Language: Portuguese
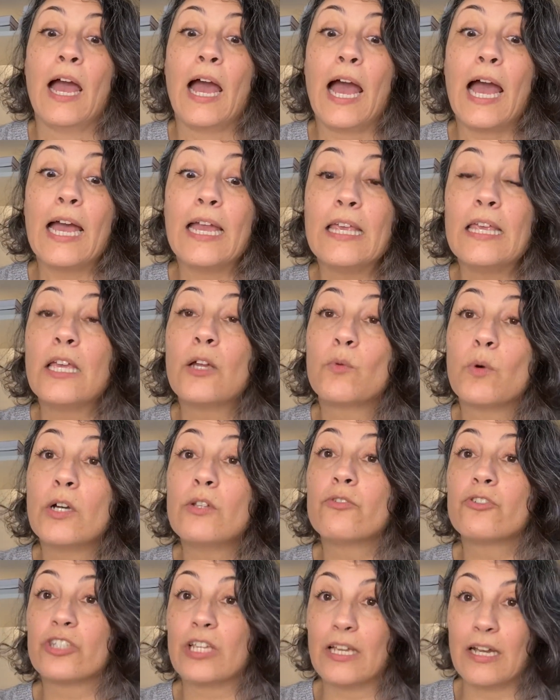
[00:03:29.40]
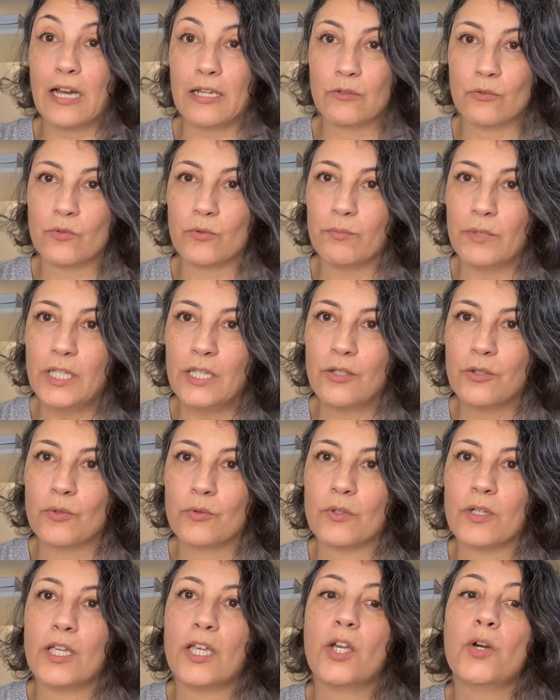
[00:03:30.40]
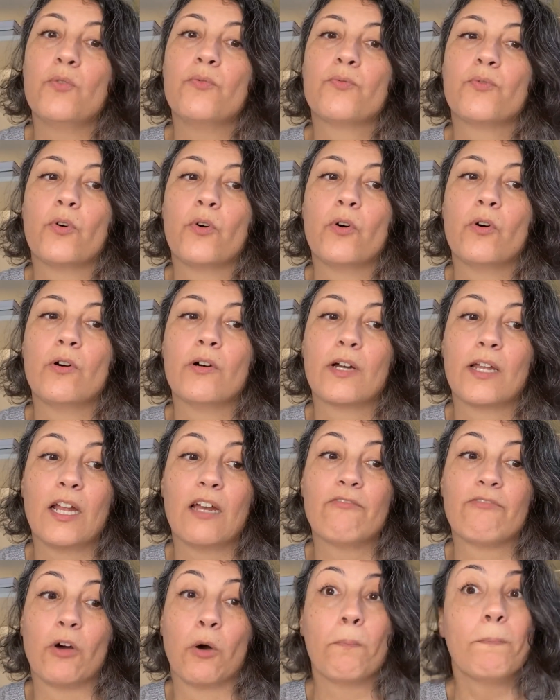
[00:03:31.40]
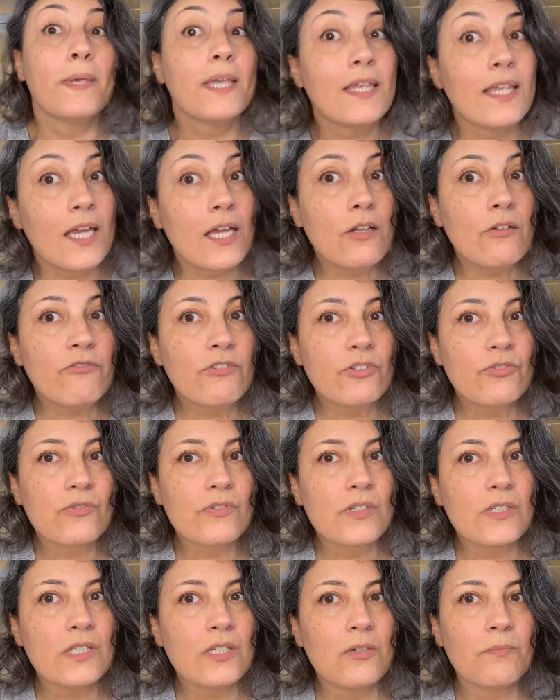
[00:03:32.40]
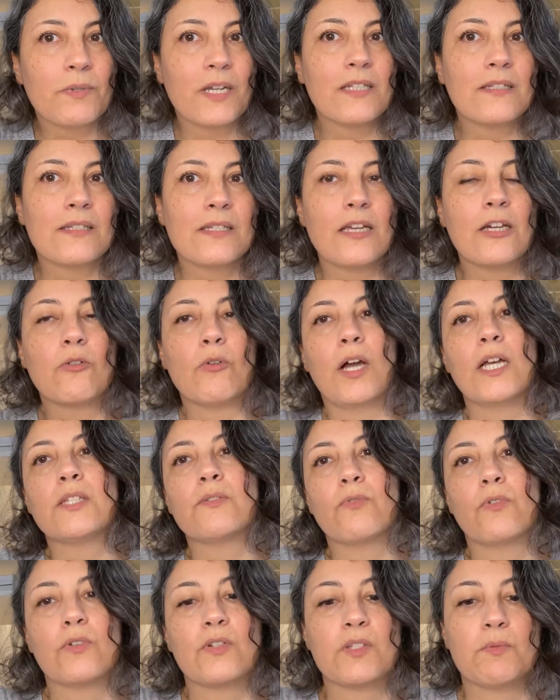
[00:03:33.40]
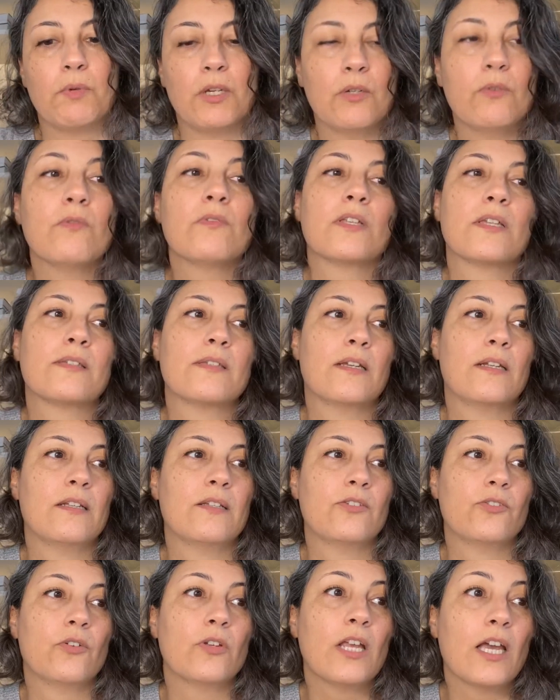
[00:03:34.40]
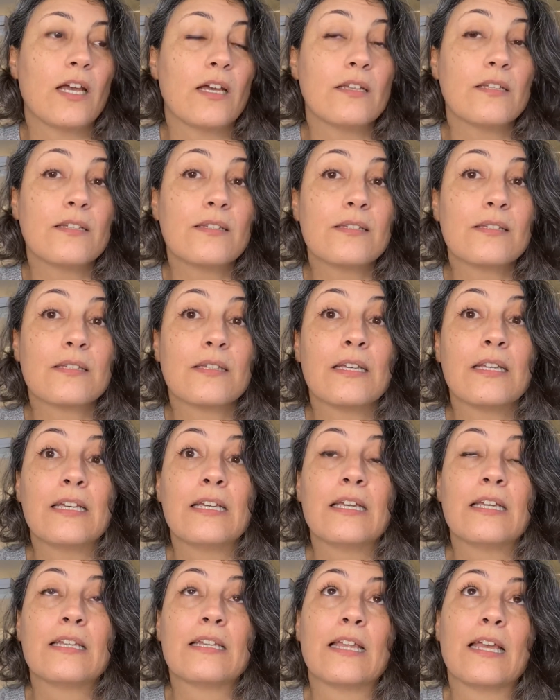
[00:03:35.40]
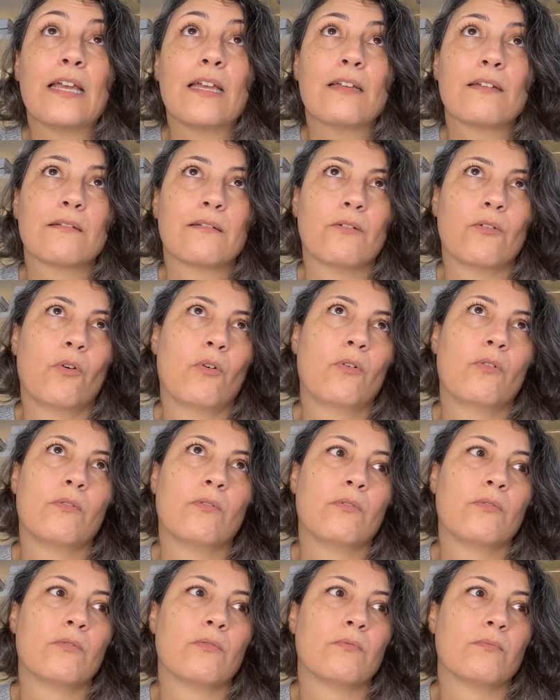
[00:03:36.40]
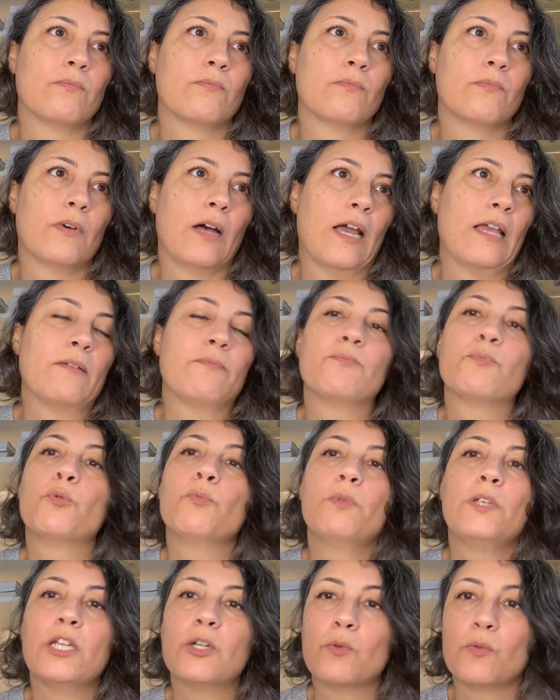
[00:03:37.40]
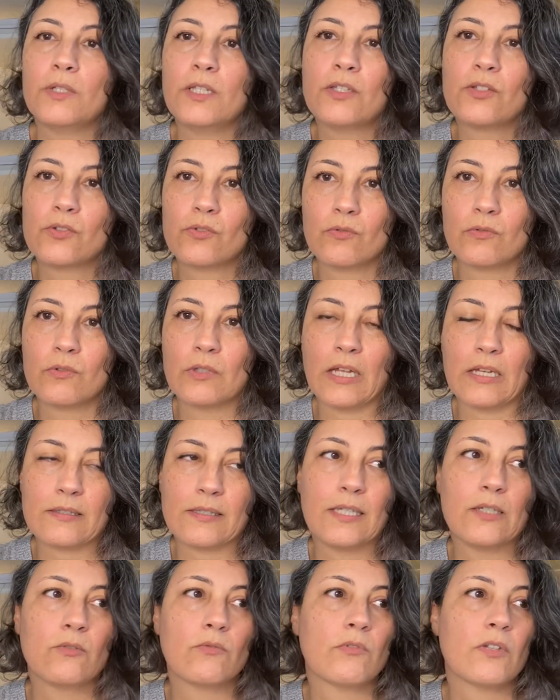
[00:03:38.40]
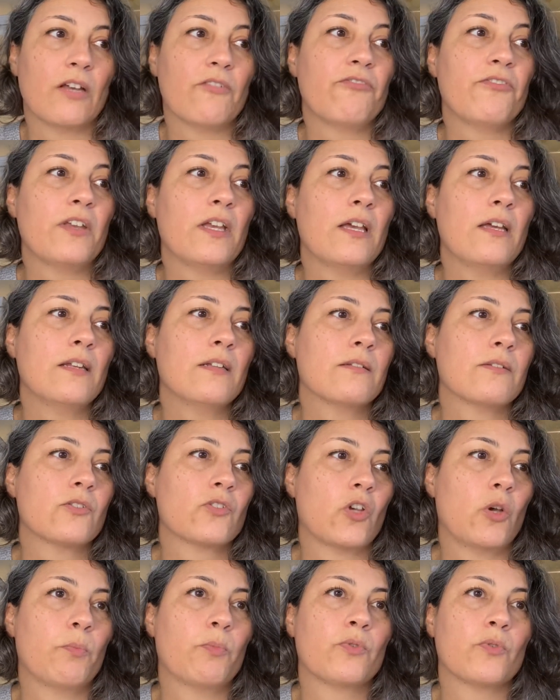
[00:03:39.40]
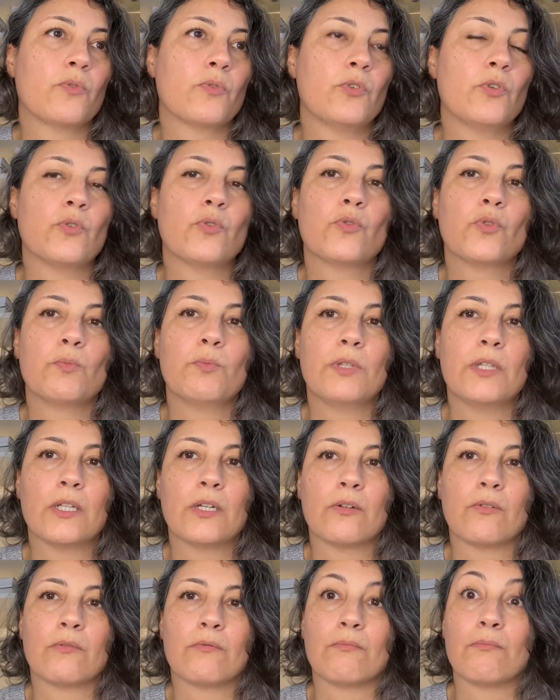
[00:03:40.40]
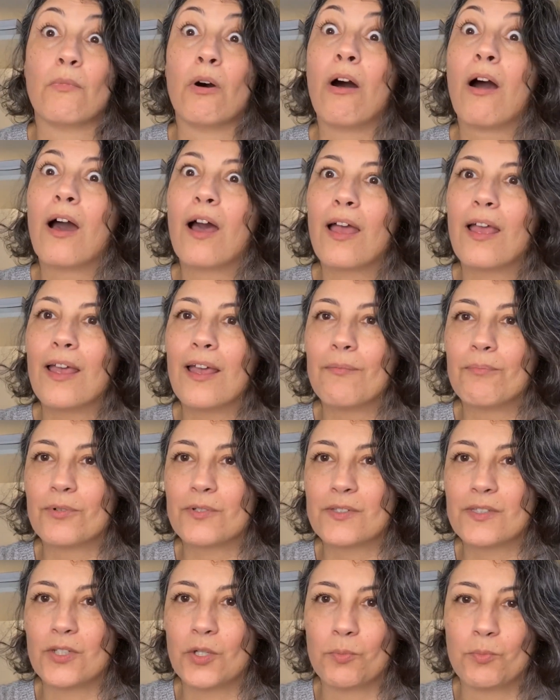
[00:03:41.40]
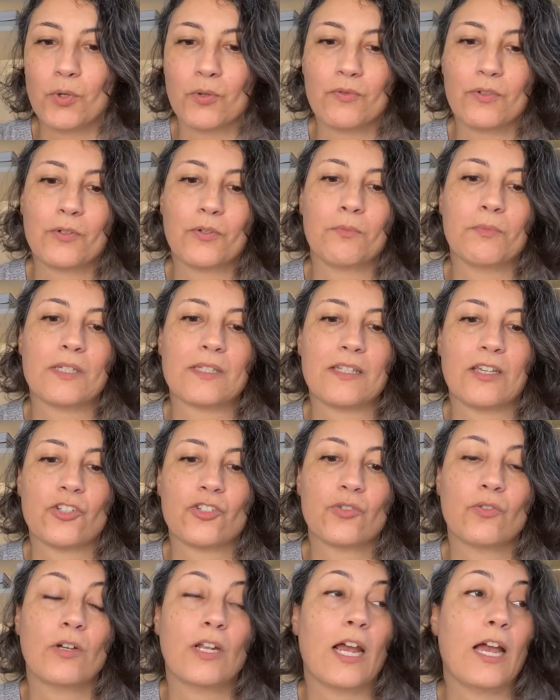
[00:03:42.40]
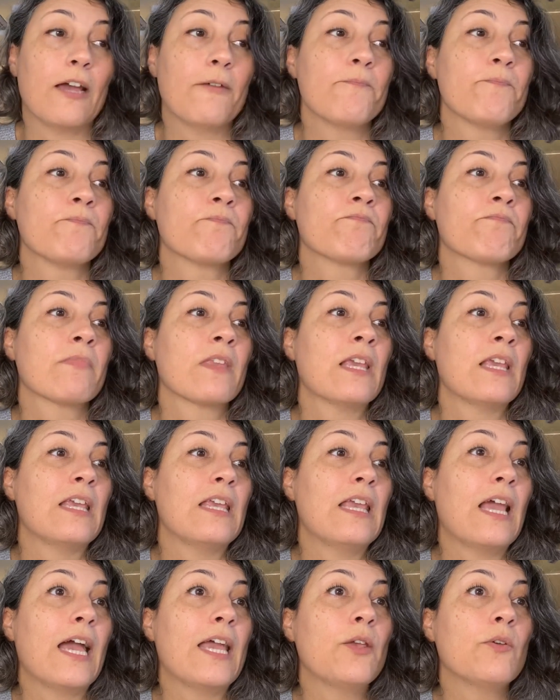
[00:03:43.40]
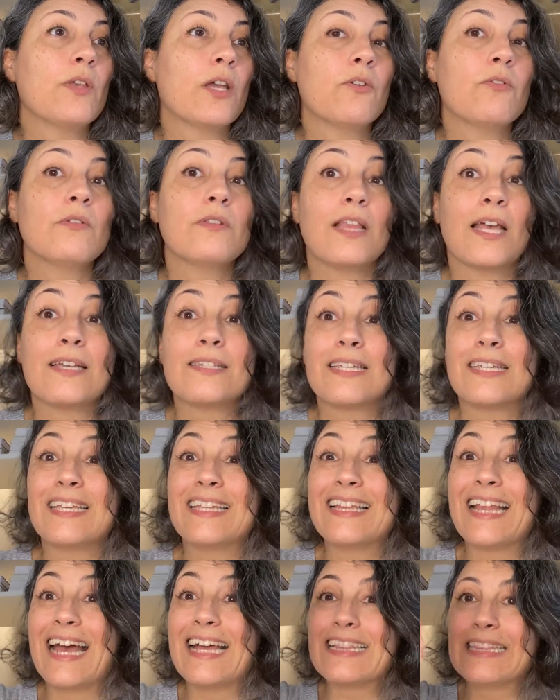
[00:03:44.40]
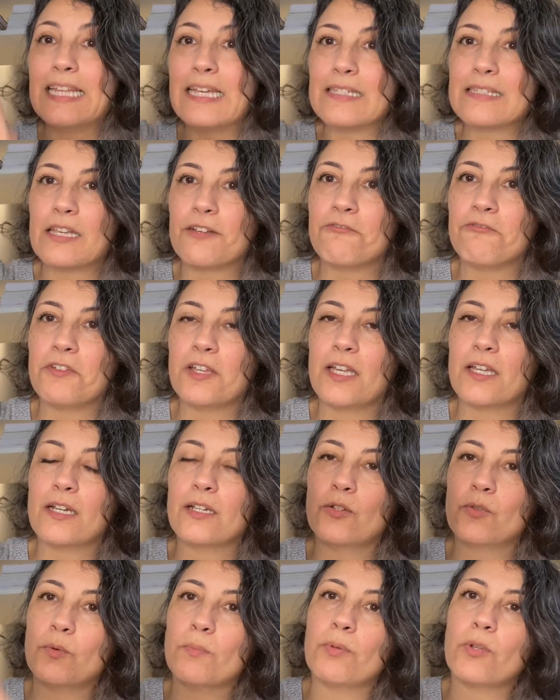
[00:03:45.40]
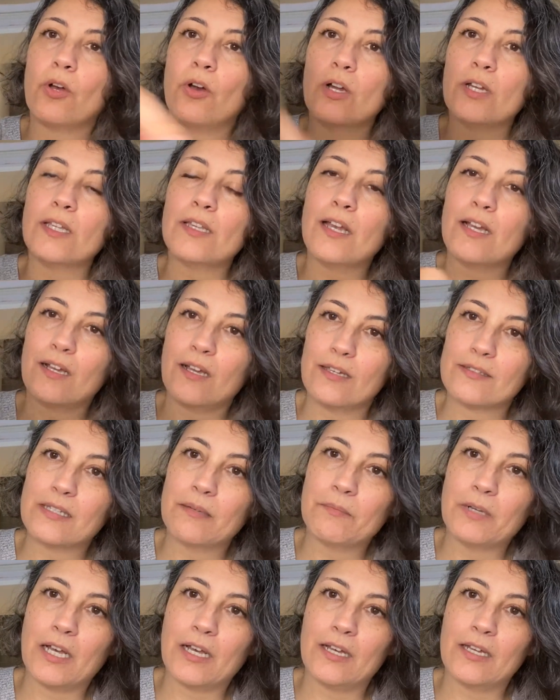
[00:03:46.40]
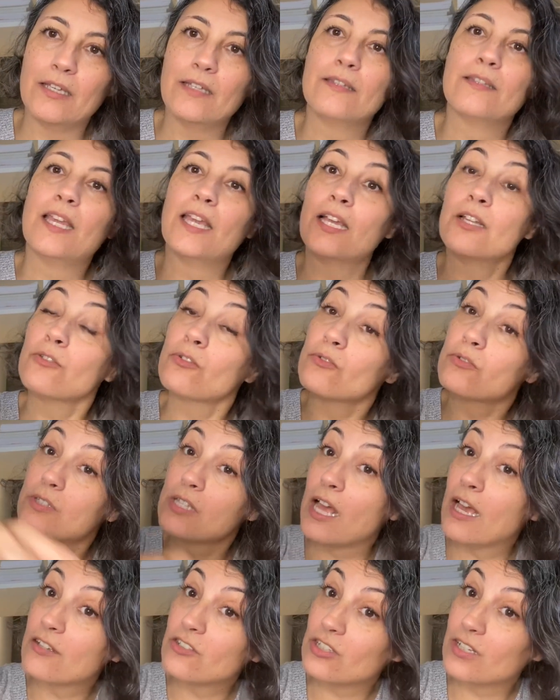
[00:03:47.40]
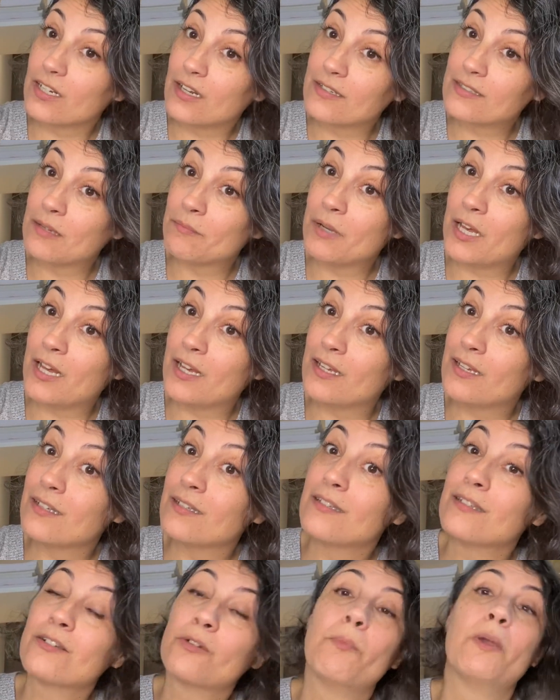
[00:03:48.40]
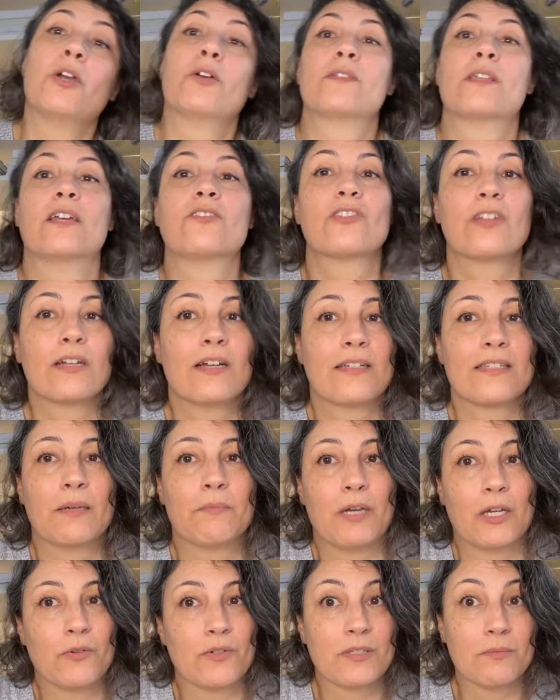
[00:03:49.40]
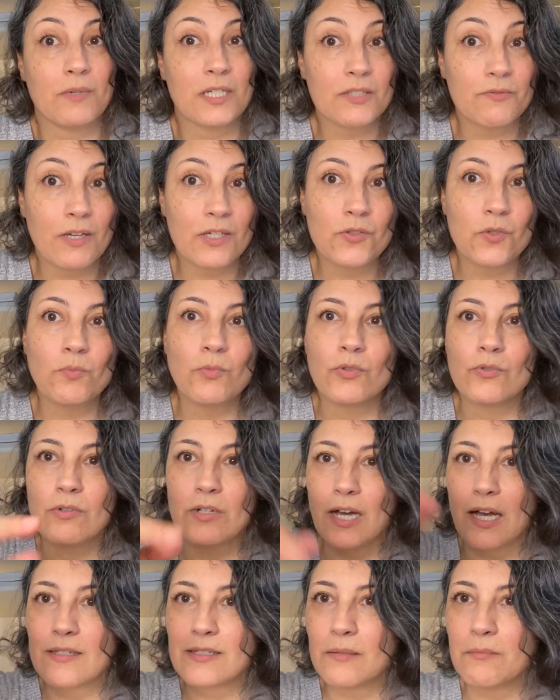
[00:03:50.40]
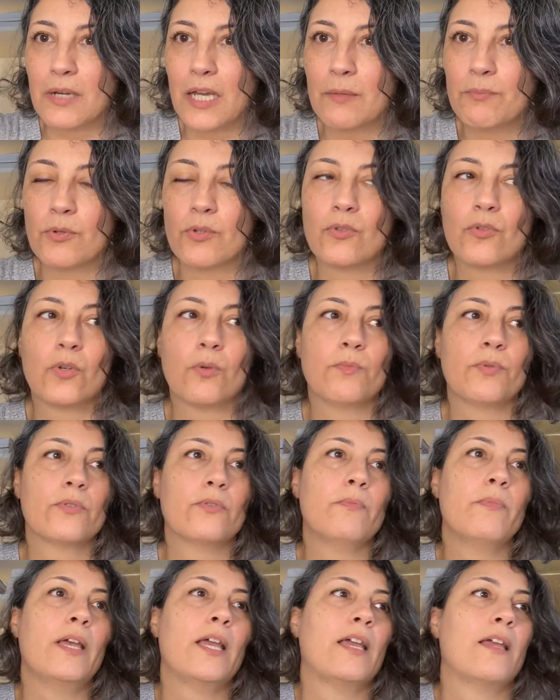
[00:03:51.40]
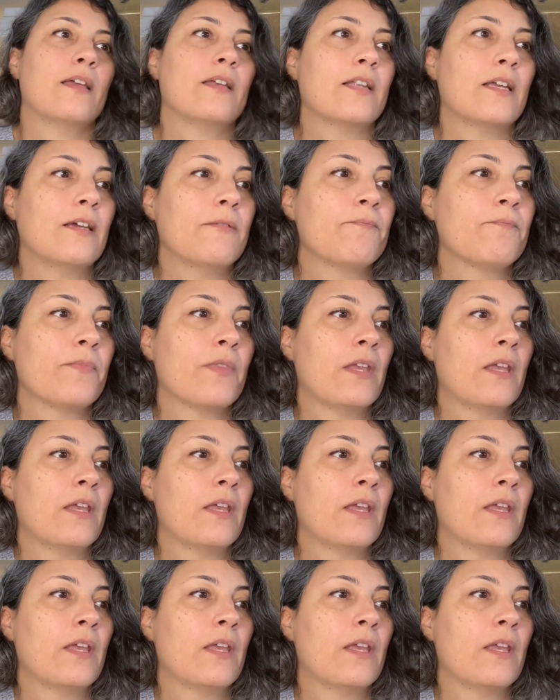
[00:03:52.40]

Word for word: Aí, quando chegar no domingo, eu vou gravar um pequeno videozinho para dizer quais foram as perguntas selecionadas né? Ou aí publico isso na segunda-feira, só para o YouTube não morrer, porque senão o povo vai começar a chorar. E aí o que acontece é que na terça-feira, no blog da Casa Mai, dentro do site da Casa Mai, como é que é o site da Casa Mai? Coisa mais fácil do mundo, casamai.com.br, né?